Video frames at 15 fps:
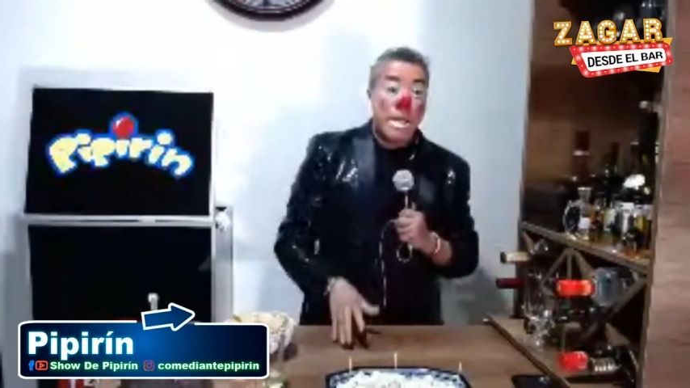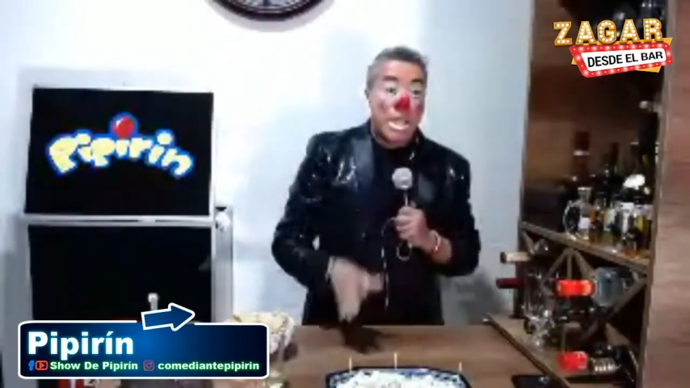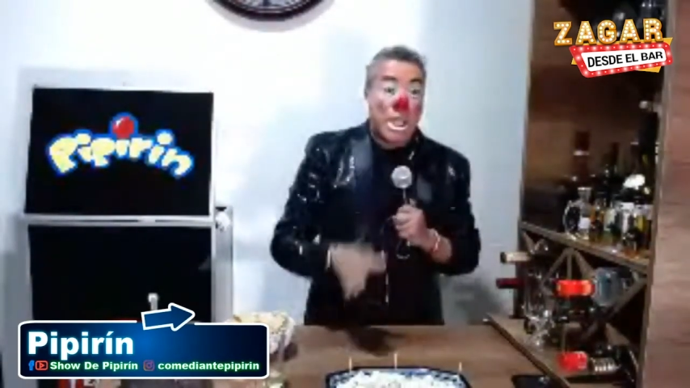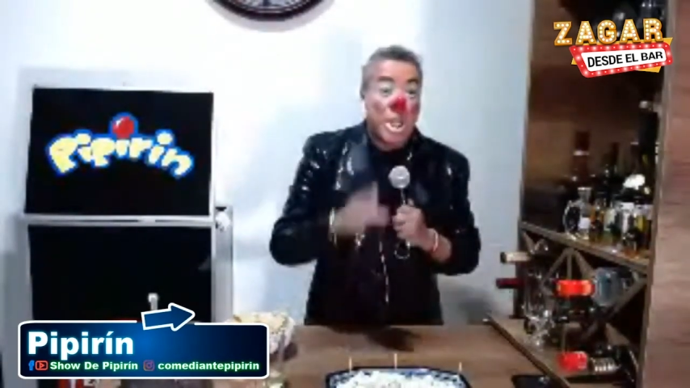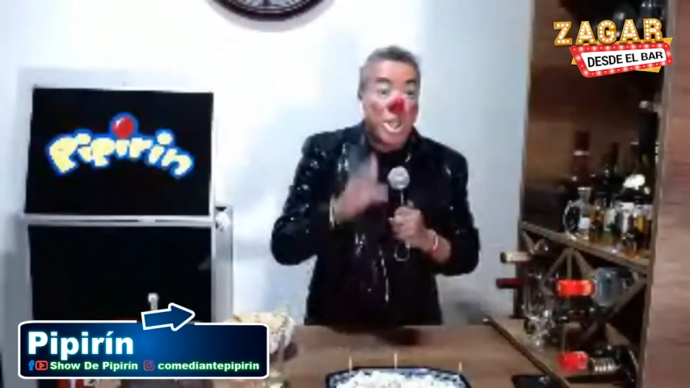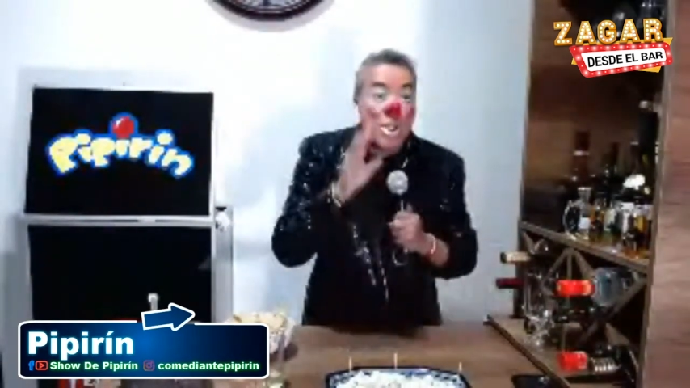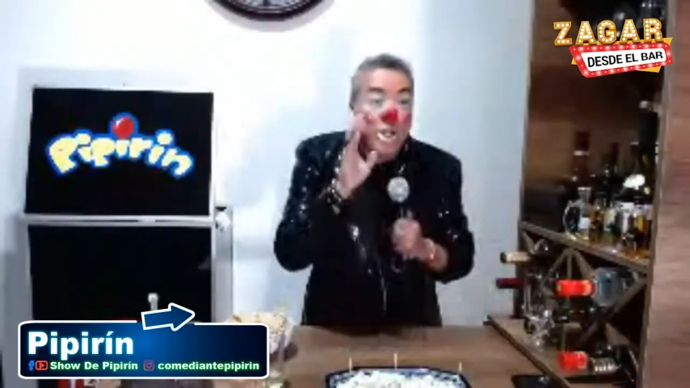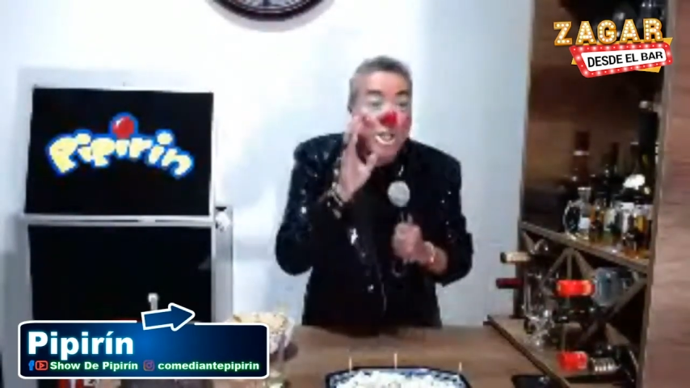
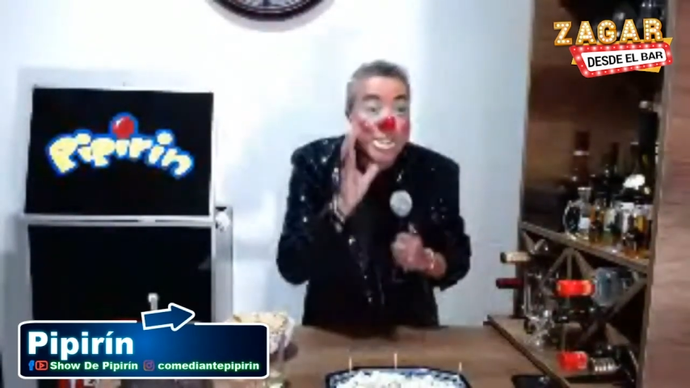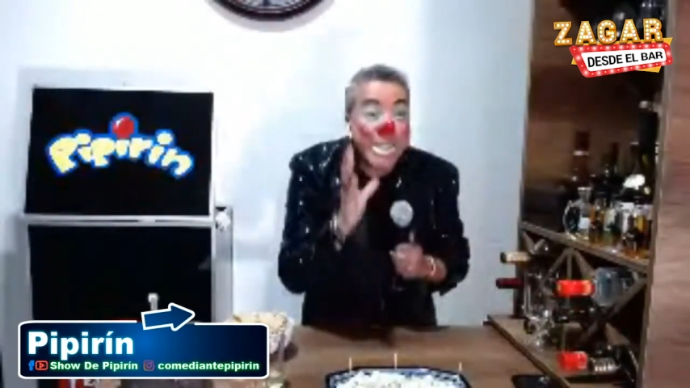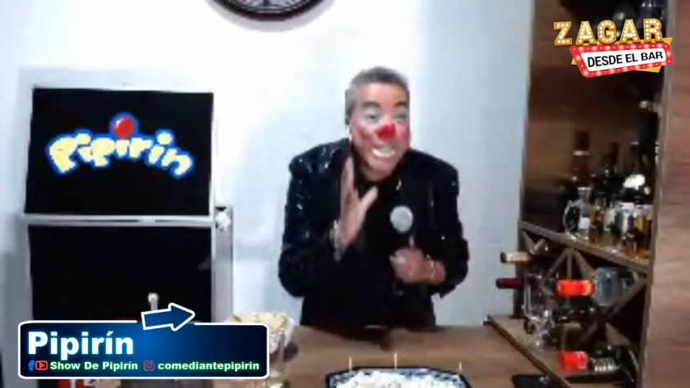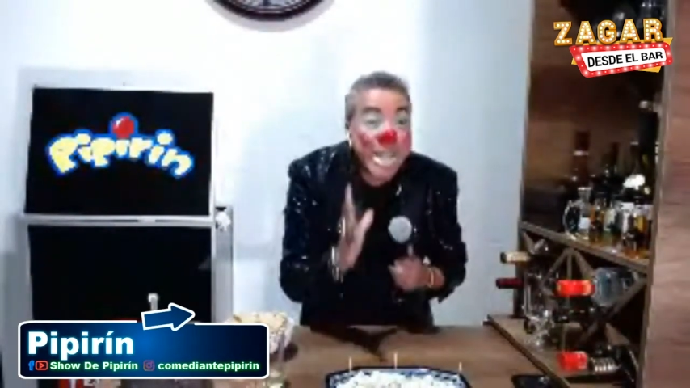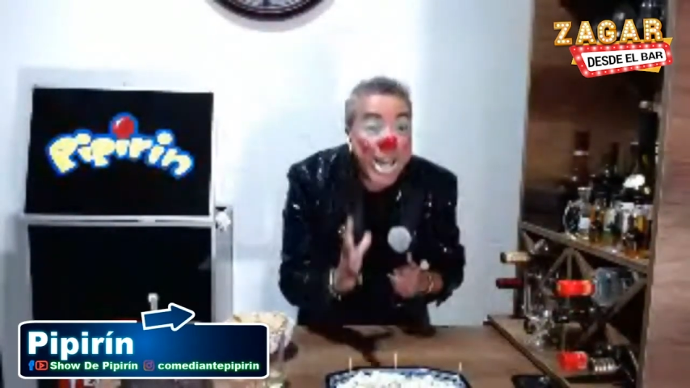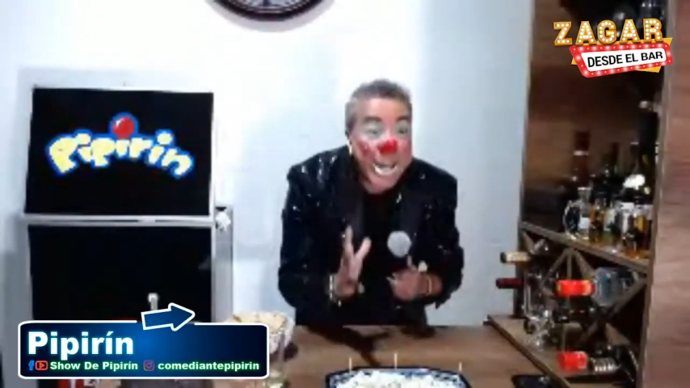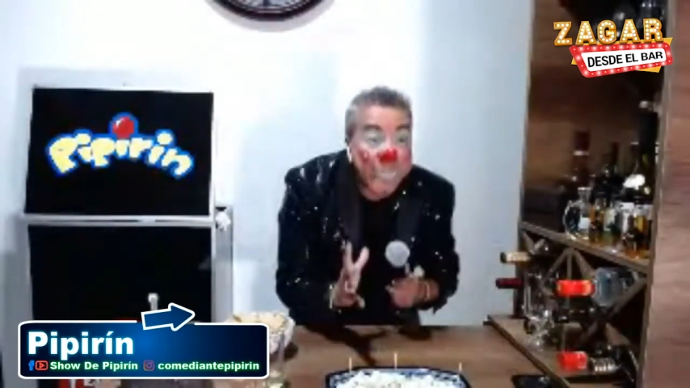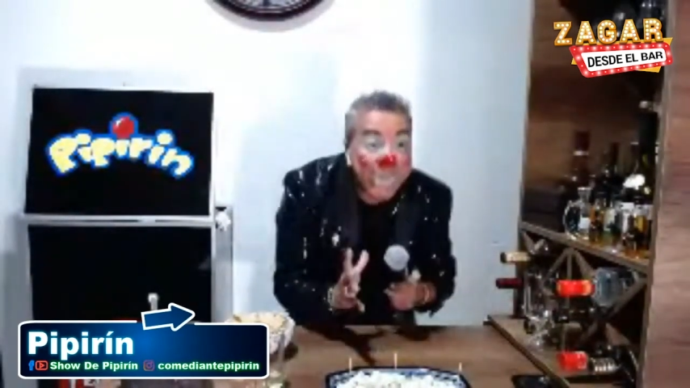y no se
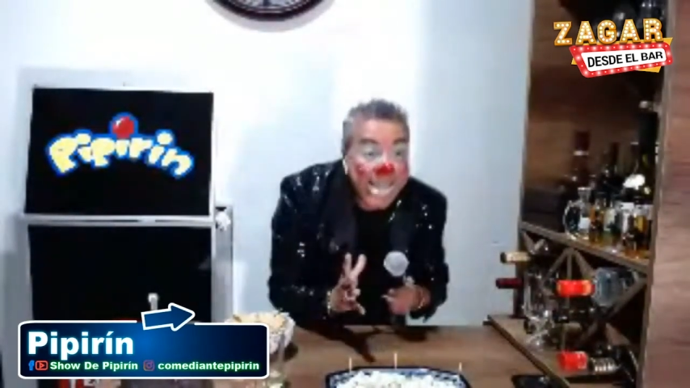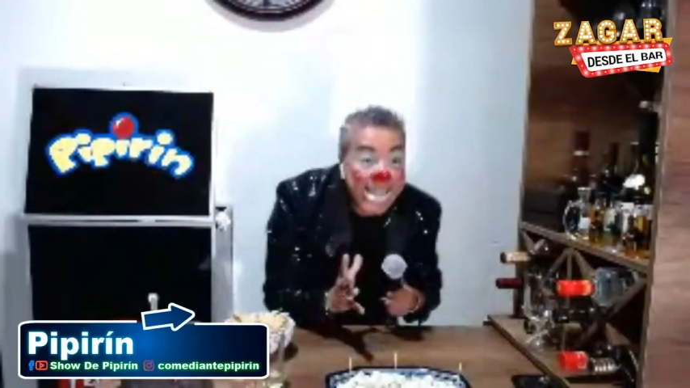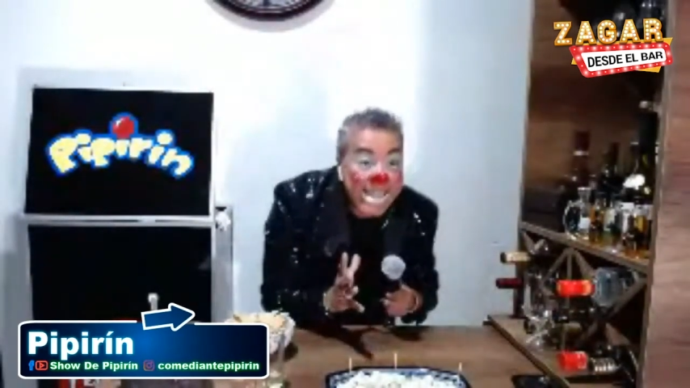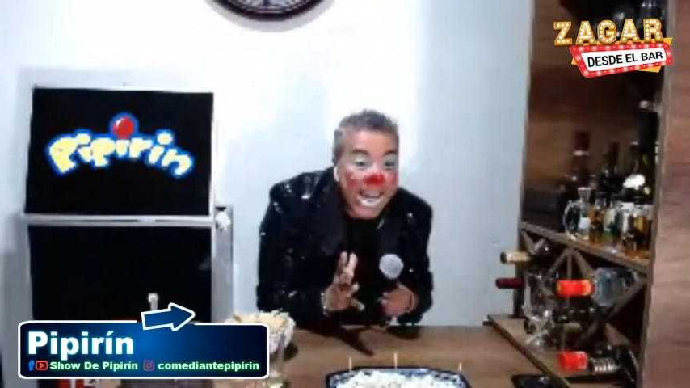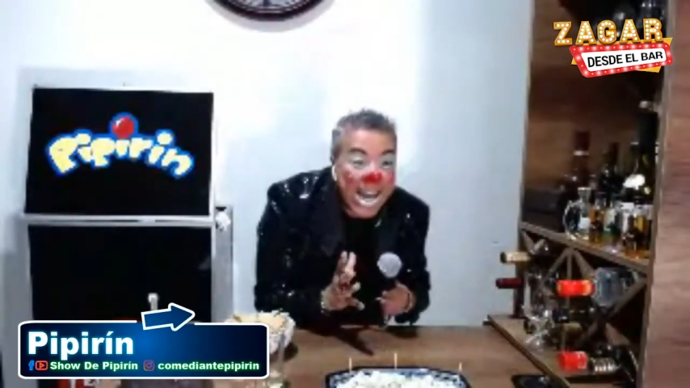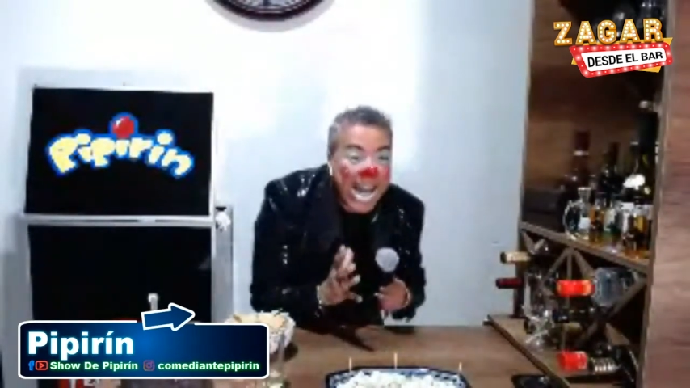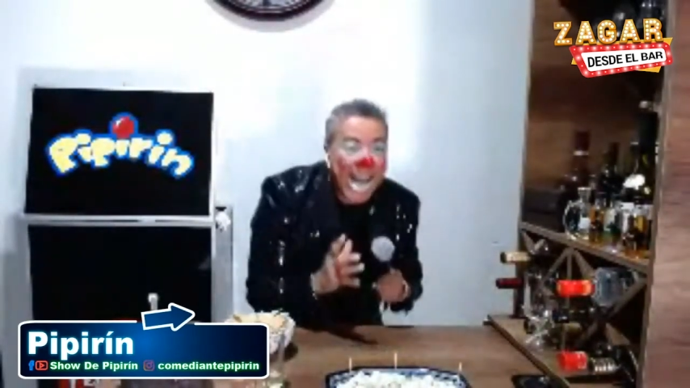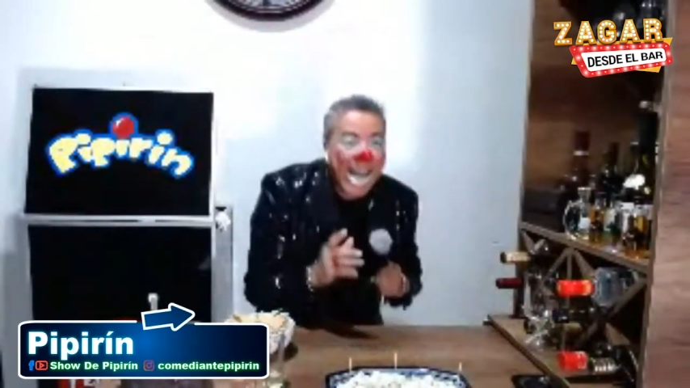da
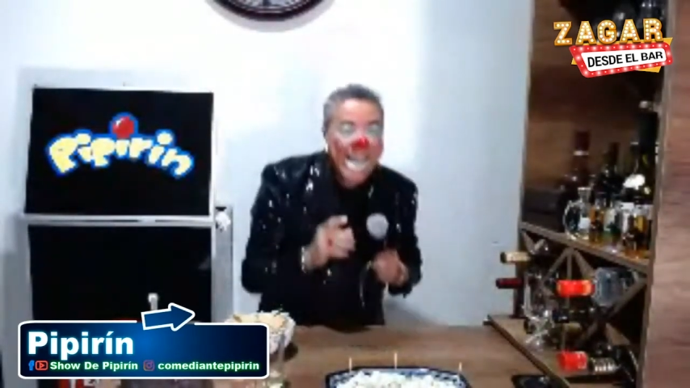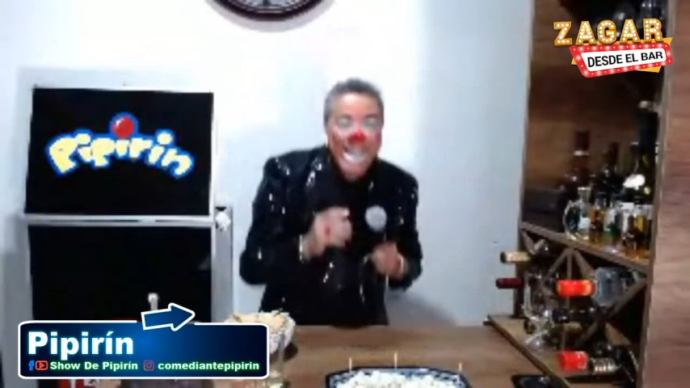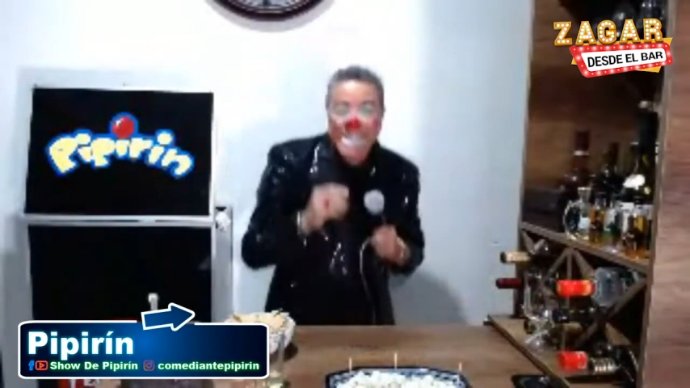cuenta,